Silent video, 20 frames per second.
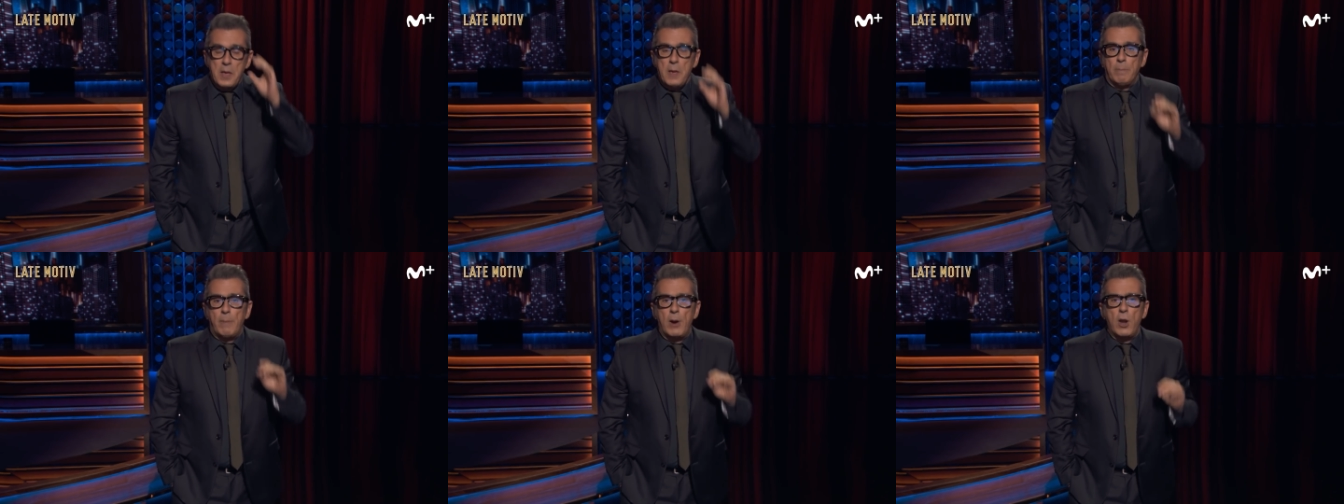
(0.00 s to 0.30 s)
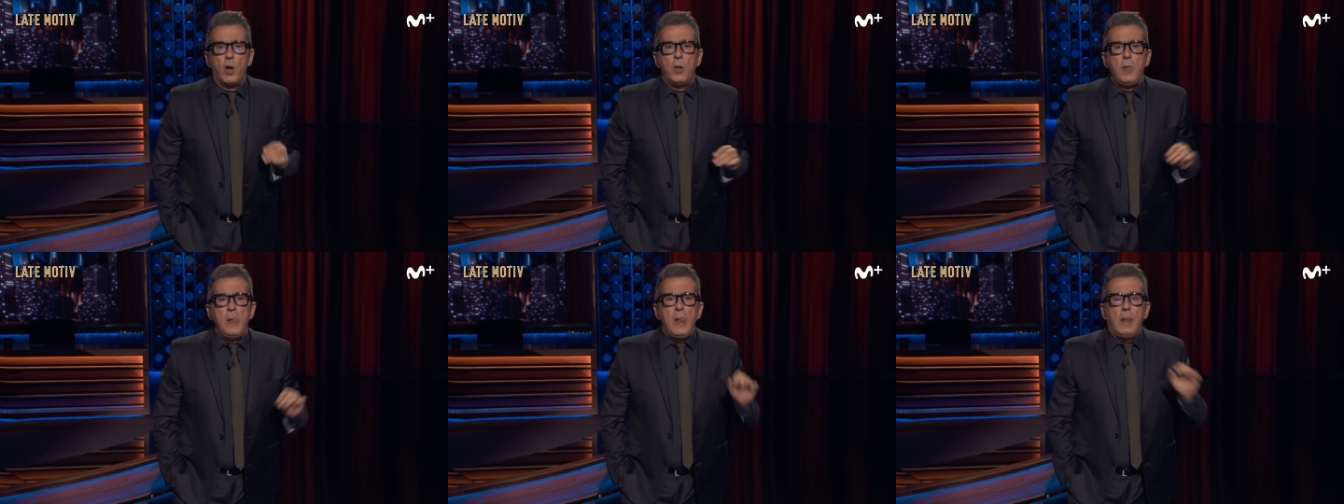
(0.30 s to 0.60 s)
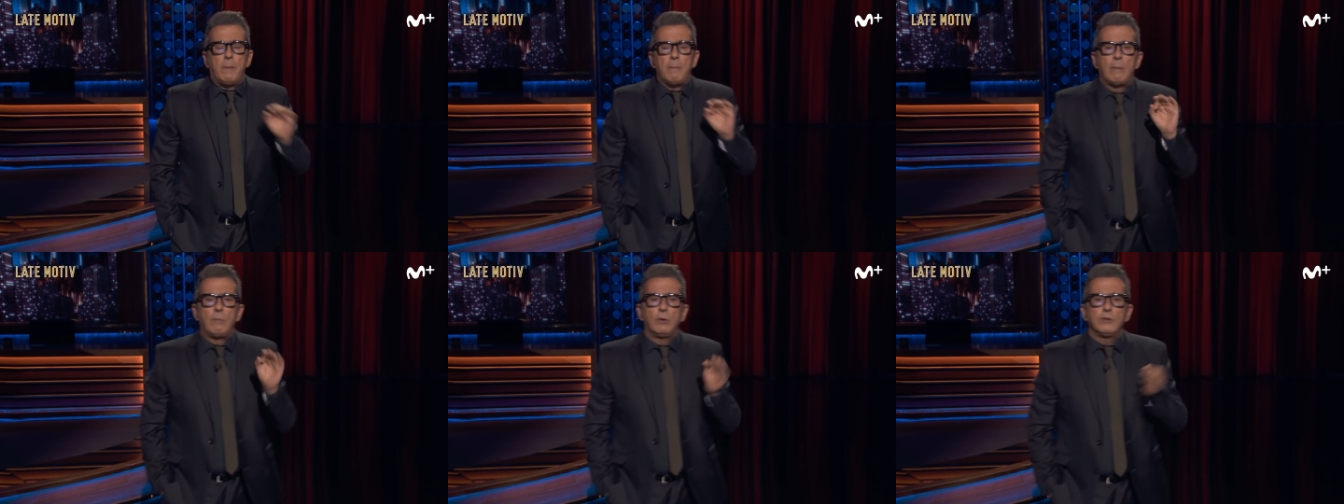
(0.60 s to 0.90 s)
Bueno,
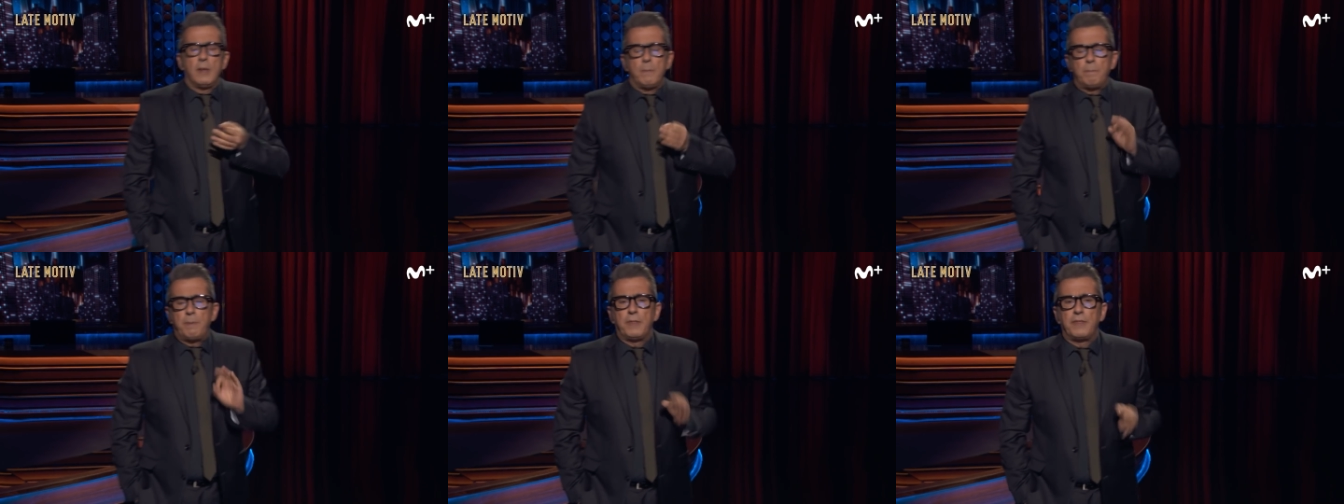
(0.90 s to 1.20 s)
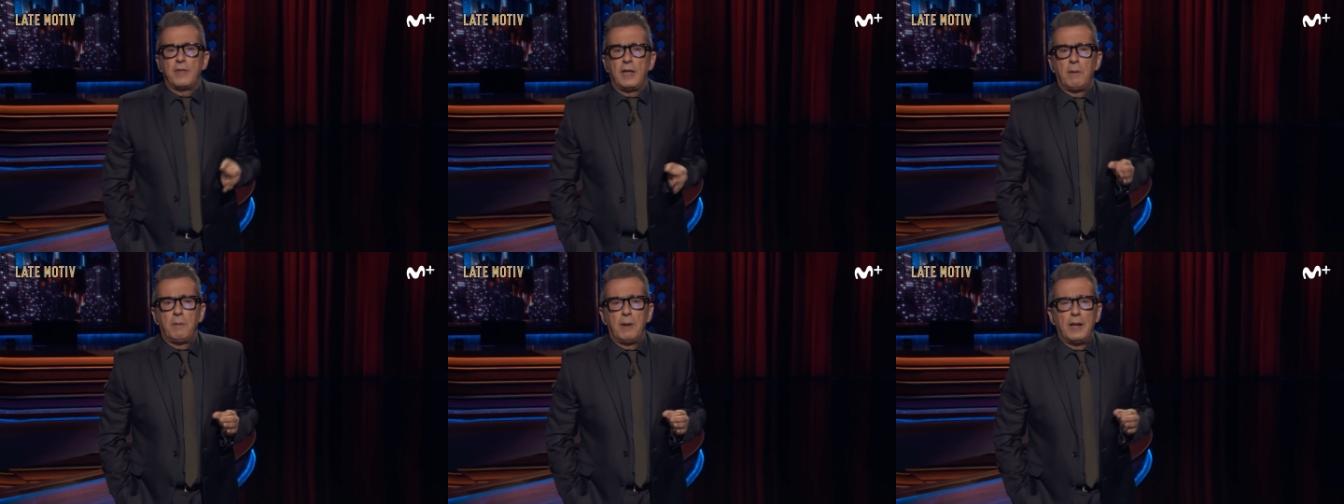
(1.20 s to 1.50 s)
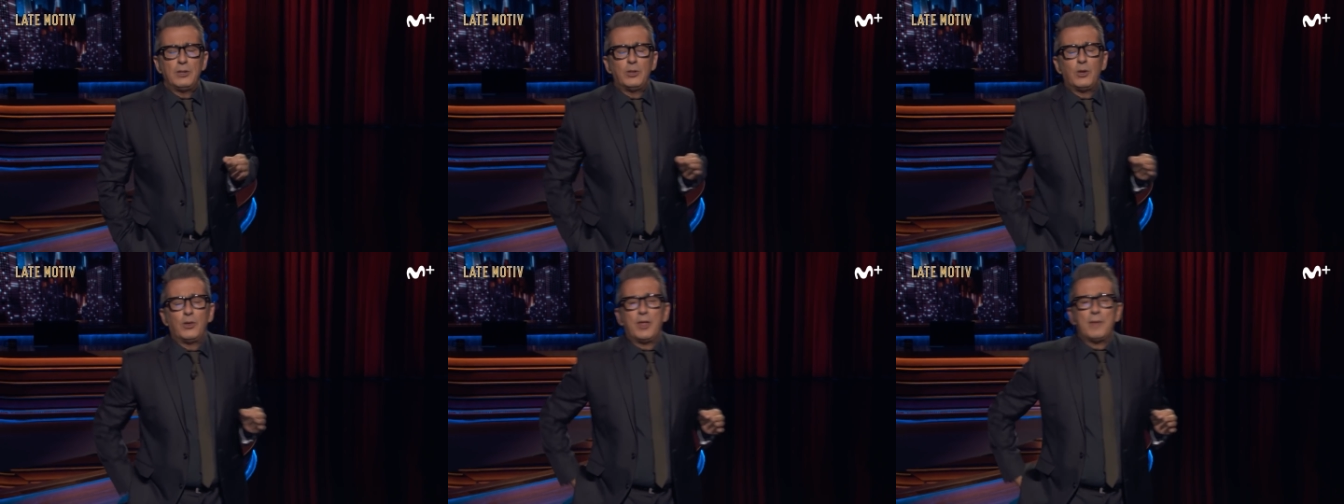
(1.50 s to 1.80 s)
vamos a empezar
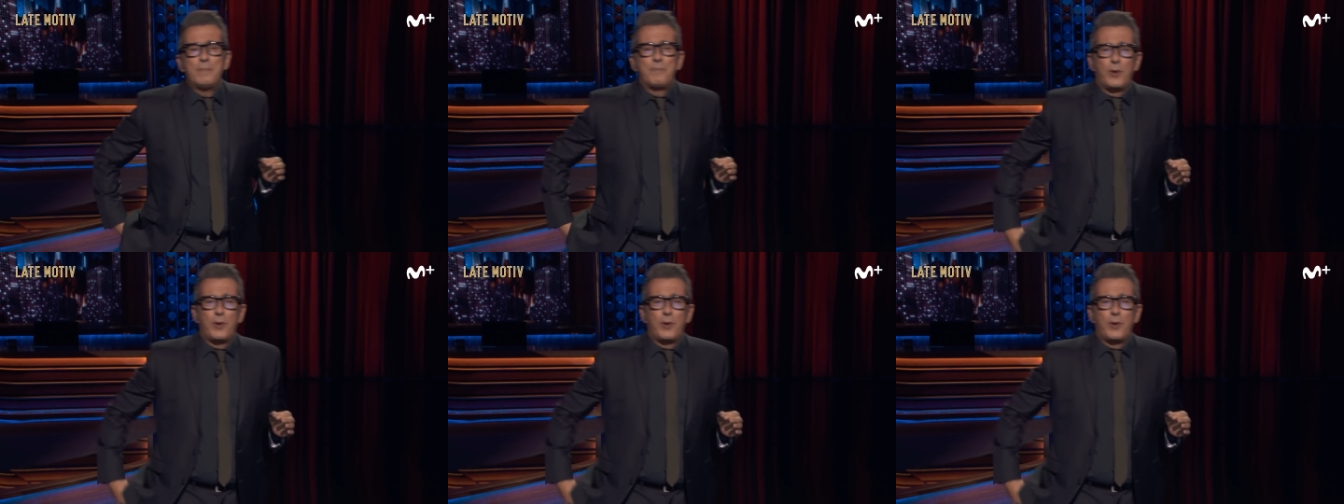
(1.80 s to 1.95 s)
hablando de